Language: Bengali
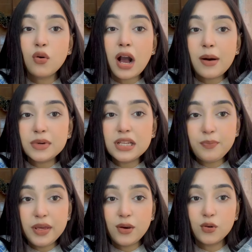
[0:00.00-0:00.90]
তো
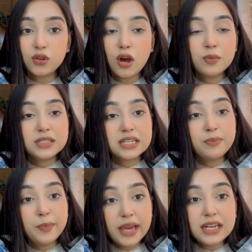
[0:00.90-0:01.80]
আমাদের পিক করতে হবে যে
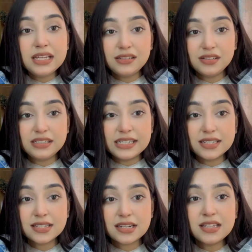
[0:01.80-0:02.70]
মেন
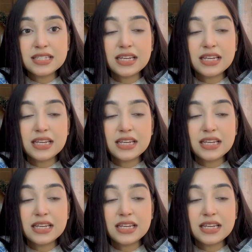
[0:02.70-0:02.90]
ইনগ্রিডিয়েন্টসটা